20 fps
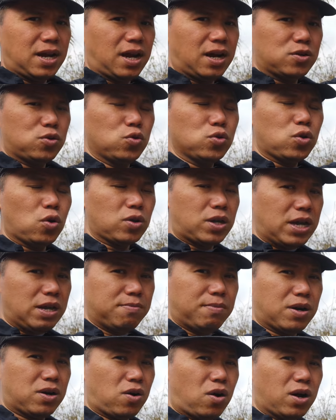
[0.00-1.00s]
đó núi tô
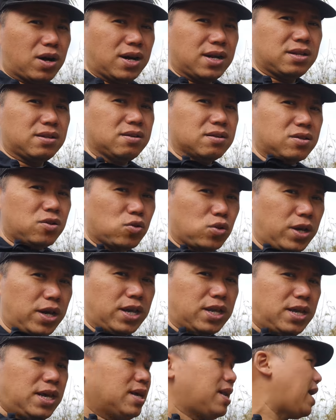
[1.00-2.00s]
thị mà có cái tượng tô thị